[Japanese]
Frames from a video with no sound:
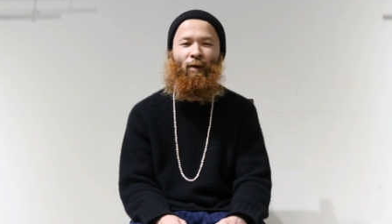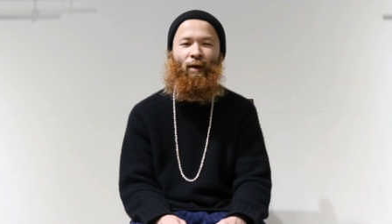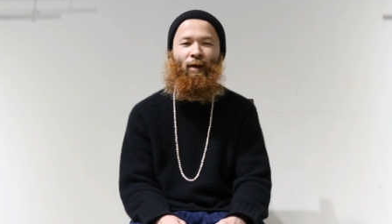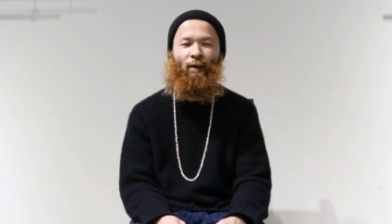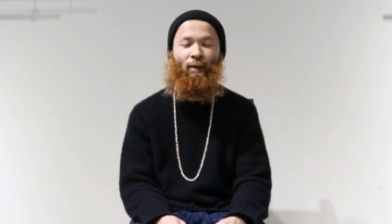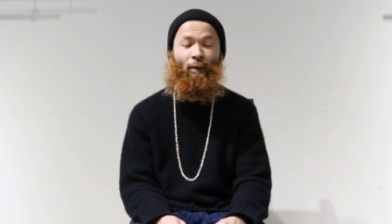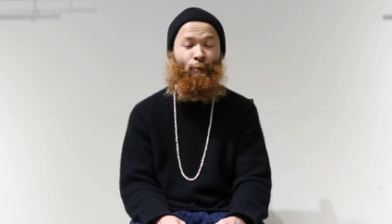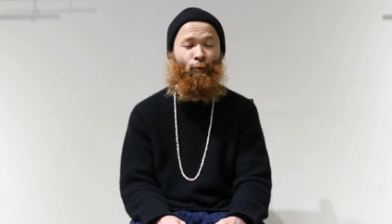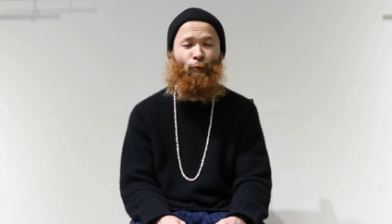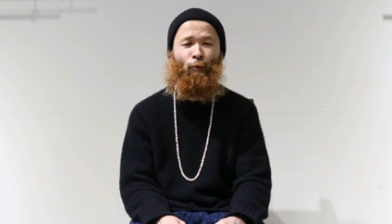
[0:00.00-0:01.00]
のが
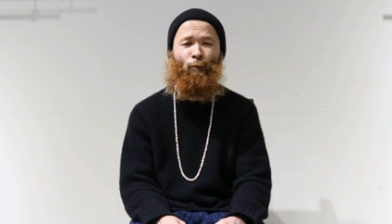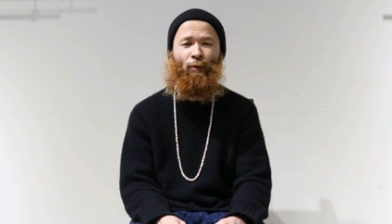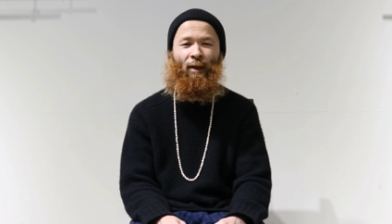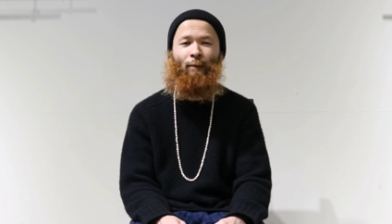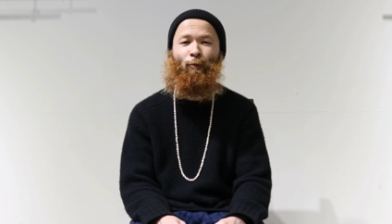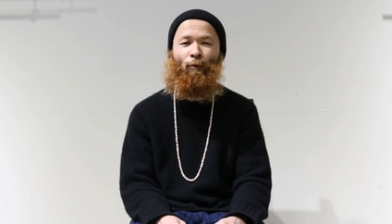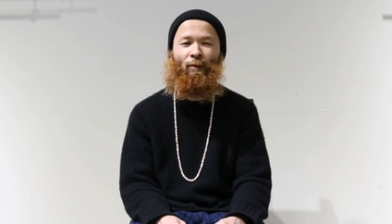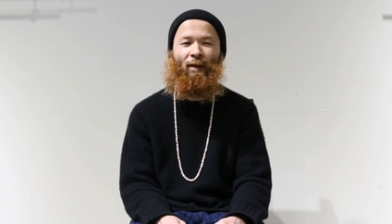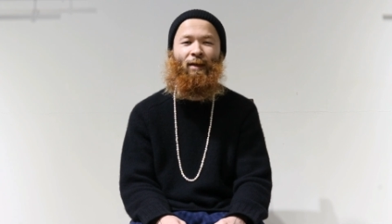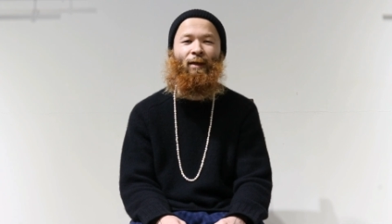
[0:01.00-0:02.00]
ちょっとどうも誰も
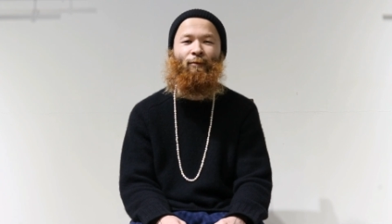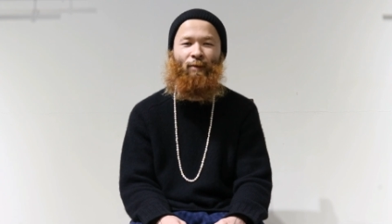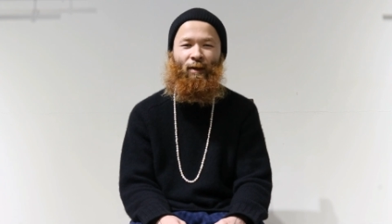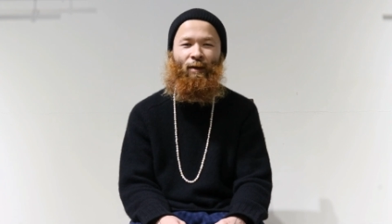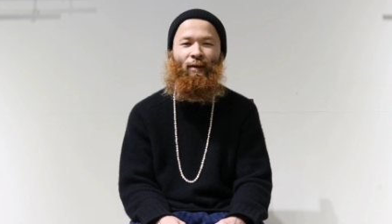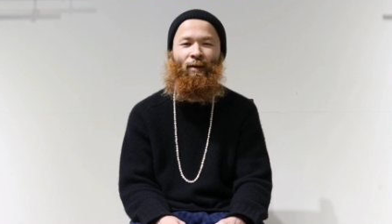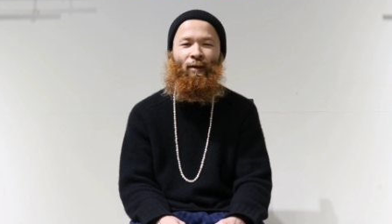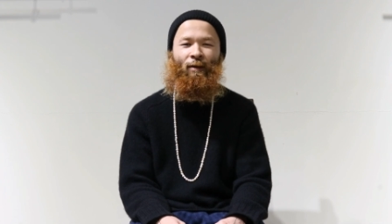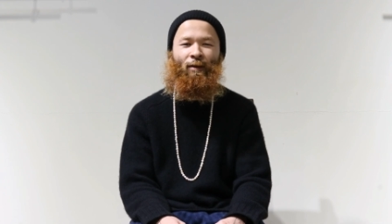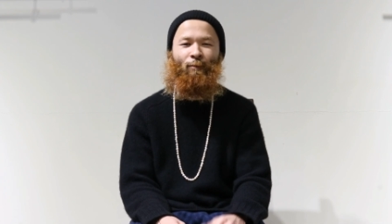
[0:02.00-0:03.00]
できなくて。
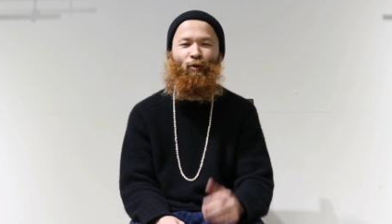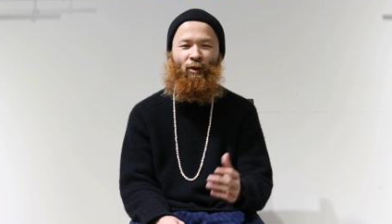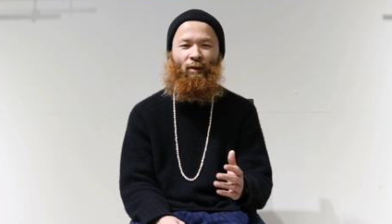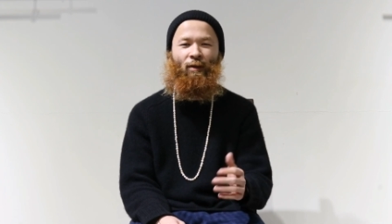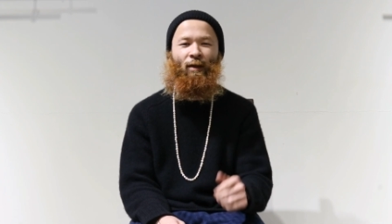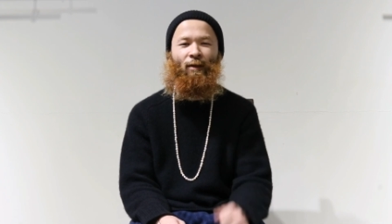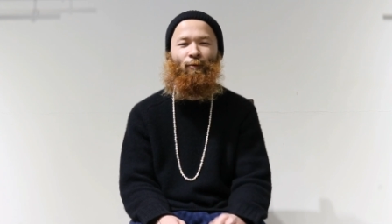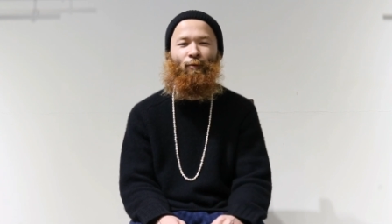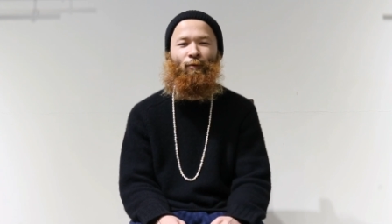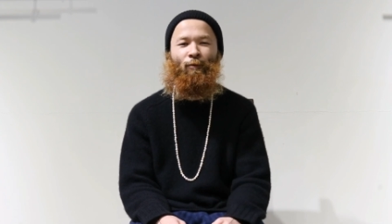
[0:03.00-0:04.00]
もし、
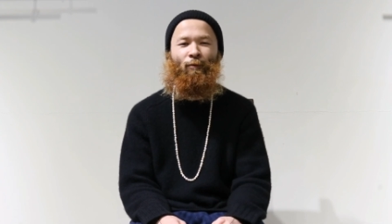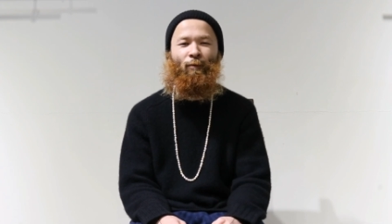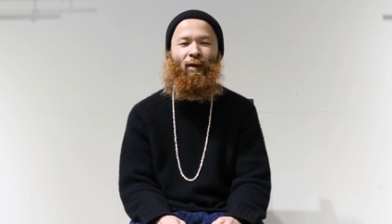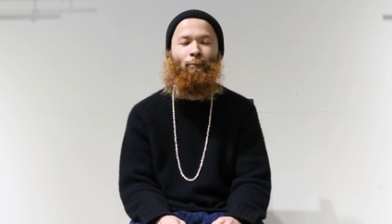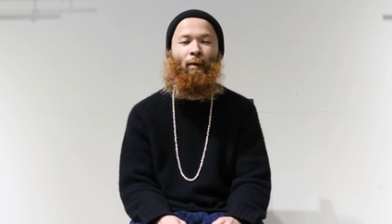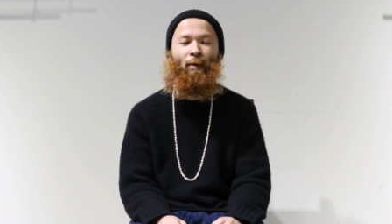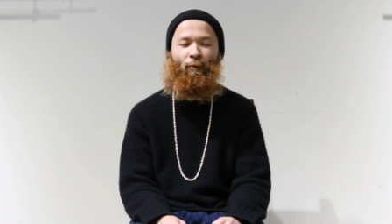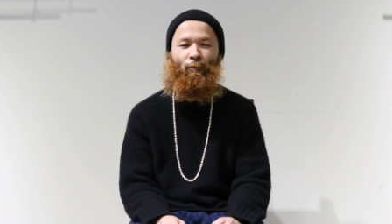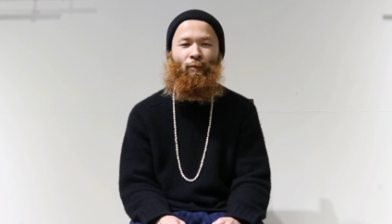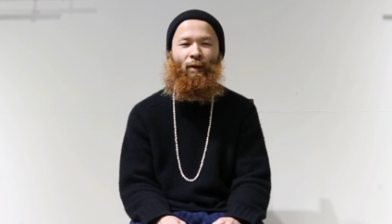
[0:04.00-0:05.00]
えー、とわがま
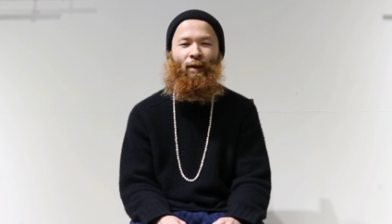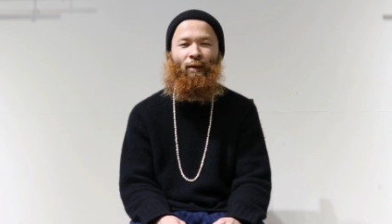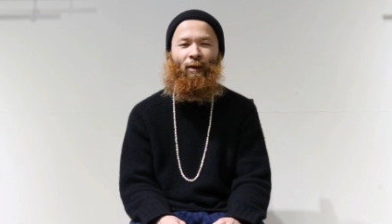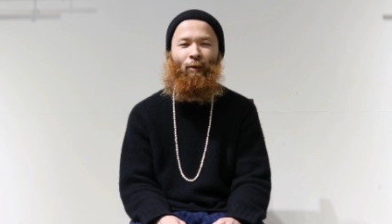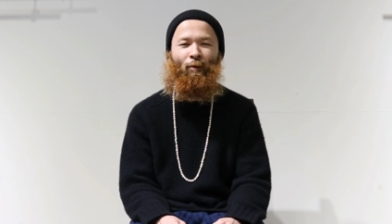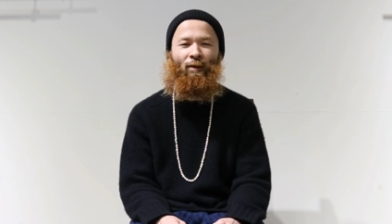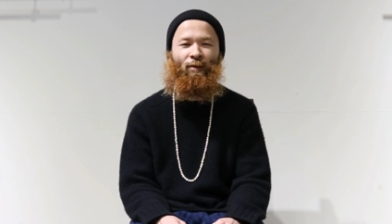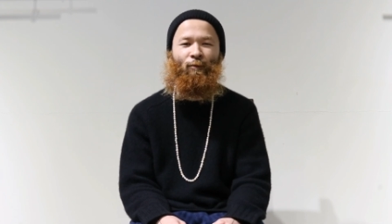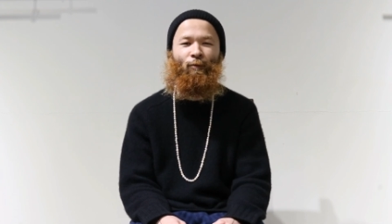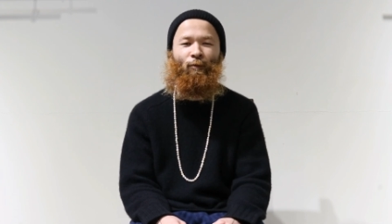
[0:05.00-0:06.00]
まの、えー、中村
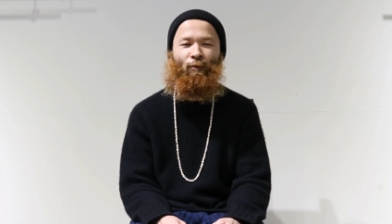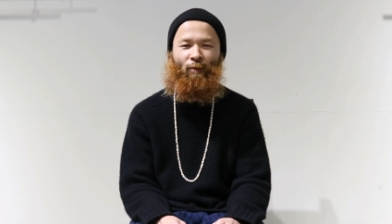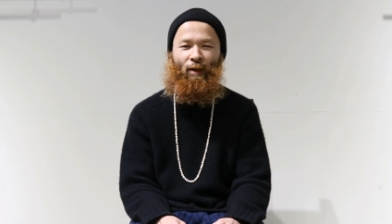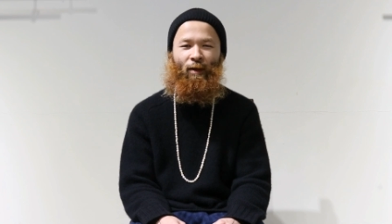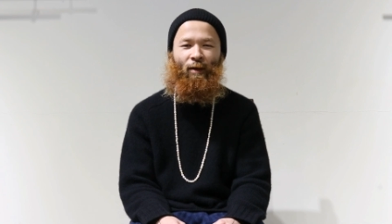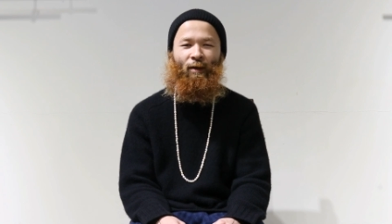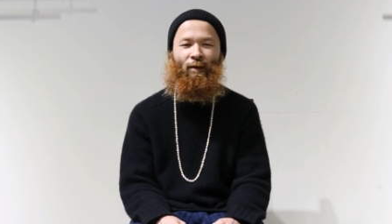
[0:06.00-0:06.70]
さんのところで、